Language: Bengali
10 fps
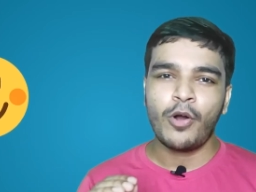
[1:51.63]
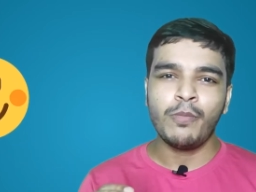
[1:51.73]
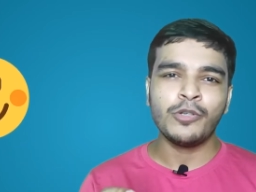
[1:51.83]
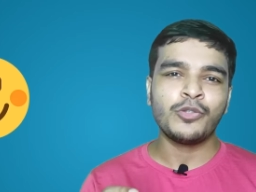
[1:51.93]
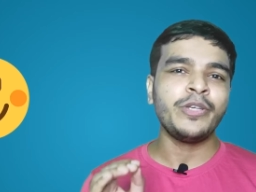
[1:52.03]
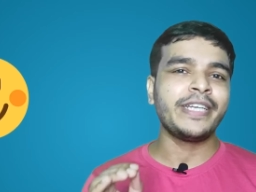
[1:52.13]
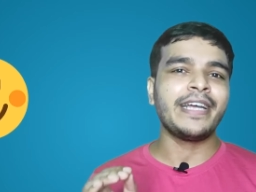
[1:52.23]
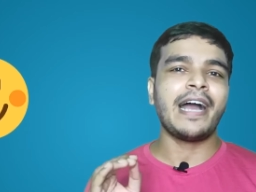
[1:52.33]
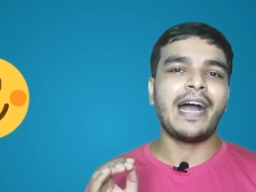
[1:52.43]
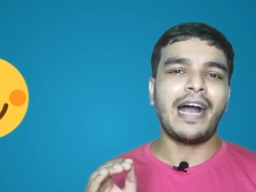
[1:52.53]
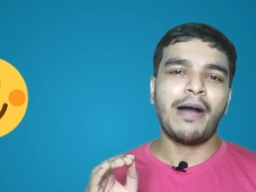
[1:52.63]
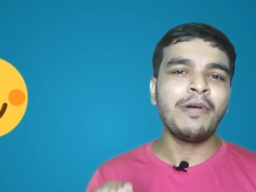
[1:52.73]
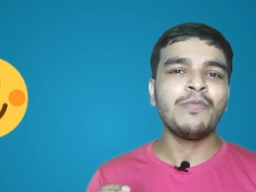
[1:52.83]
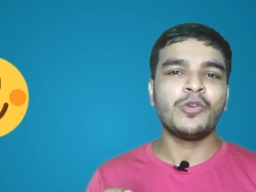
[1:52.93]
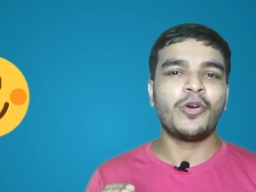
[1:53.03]
অবশ্যই এটা
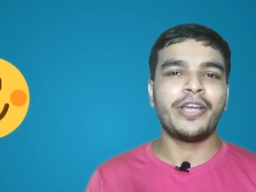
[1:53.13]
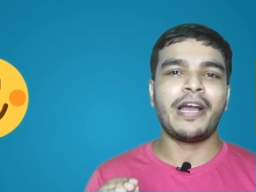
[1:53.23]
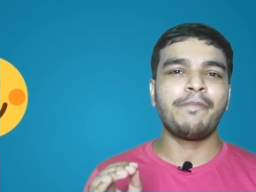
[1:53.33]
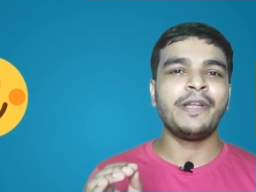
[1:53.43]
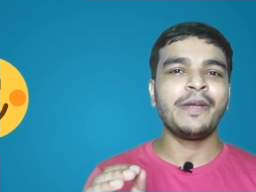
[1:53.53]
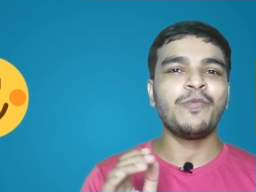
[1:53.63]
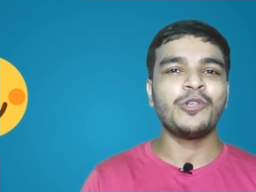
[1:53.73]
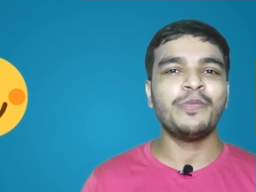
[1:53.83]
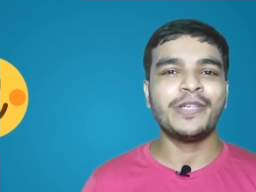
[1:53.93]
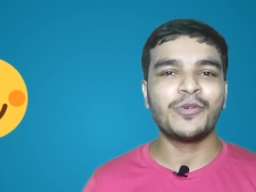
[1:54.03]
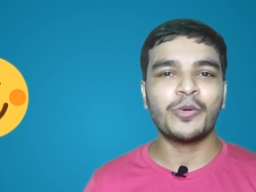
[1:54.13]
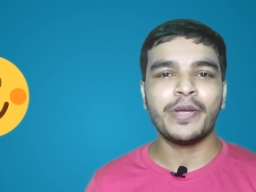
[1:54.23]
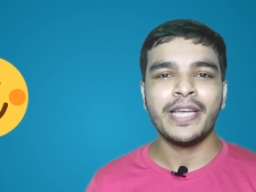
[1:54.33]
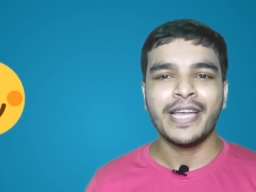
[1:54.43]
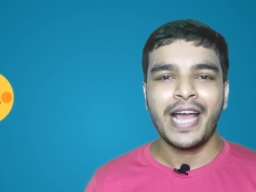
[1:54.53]
আমার মনে হয় আপনাকে মোটিভেট করবে
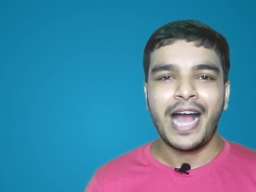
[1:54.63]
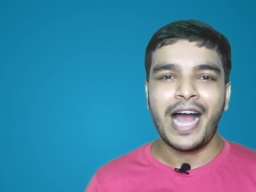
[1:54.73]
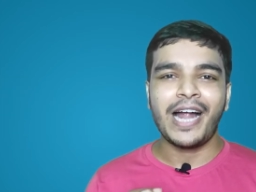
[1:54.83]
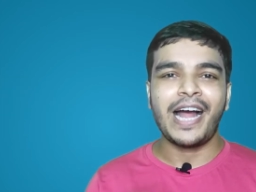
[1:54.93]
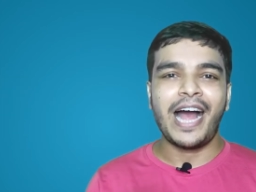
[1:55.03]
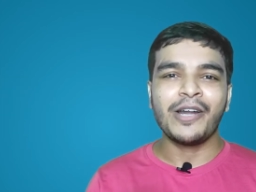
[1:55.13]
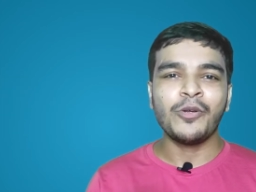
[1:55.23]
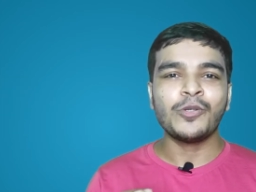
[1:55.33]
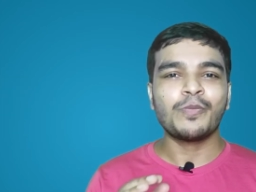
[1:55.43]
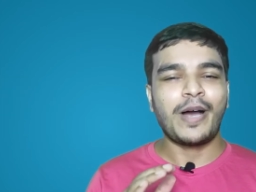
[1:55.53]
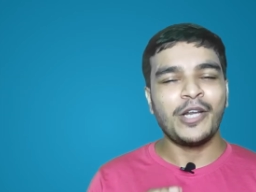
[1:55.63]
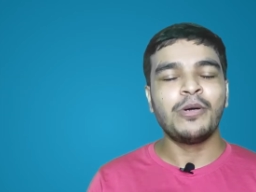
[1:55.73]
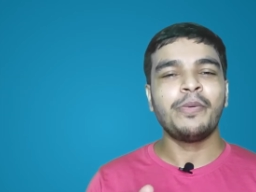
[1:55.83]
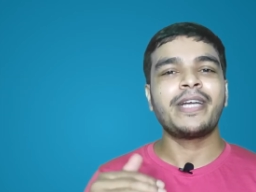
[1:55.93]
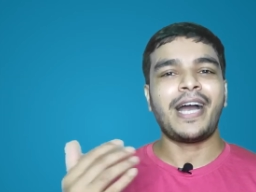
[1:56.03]
আরও
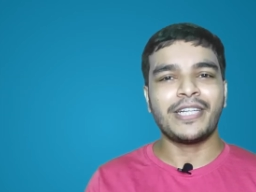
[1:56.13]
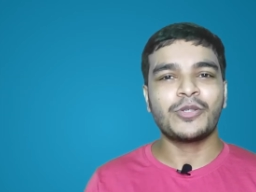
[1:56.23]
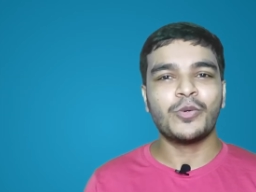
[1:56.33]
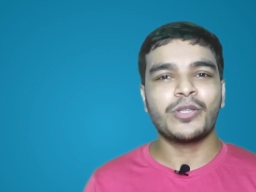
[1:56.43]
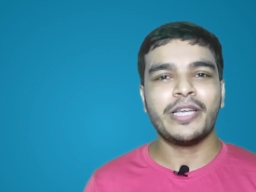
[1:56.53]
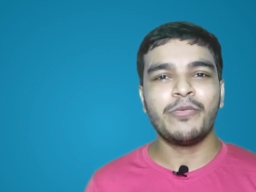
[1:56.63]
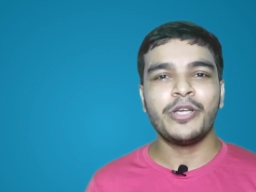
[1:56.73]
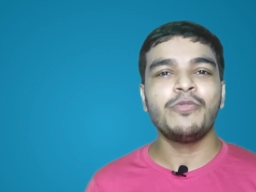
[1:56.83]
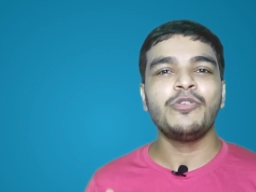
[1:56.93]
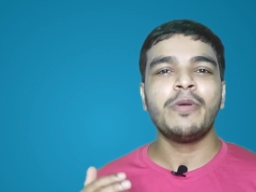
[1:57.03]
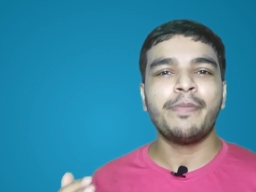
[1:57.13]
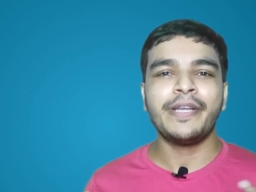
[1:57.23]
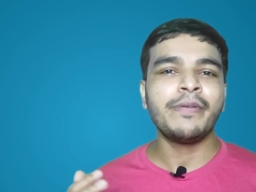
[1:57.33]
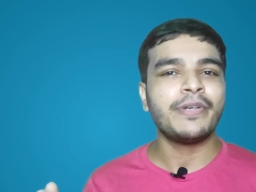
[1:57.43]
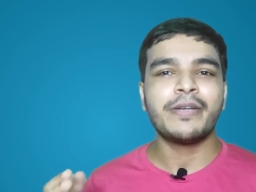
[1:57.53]
ভালোভাবে কাজ করতে এবং ইউটিউবে
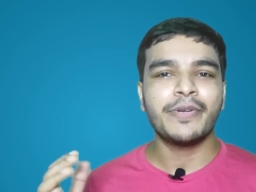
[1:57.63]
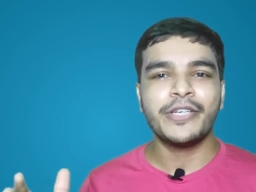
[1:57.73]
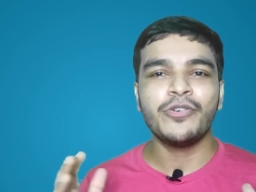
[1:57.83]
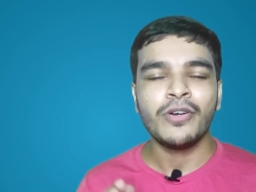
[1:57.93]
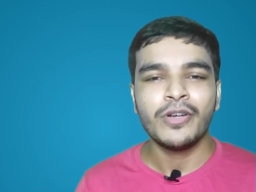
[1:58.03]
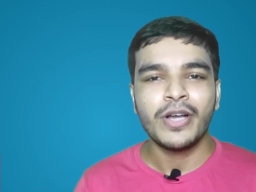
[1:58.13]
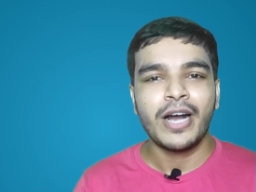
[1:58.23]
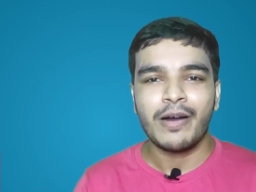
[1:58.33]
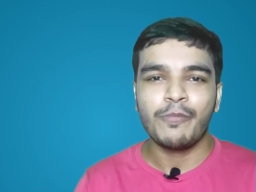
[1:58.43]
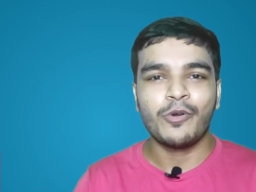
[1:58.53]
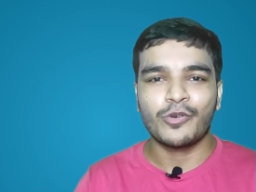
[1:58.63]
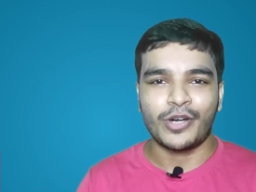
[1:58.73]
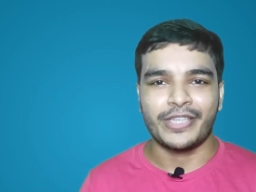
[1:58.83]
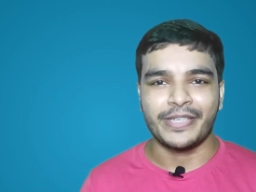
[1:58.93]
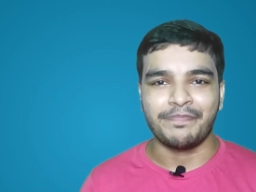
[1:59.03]
বেটার বেটার ভিডিও আপলোড
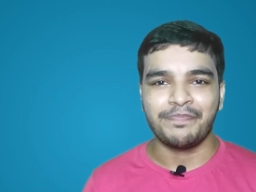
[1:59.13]
করাতে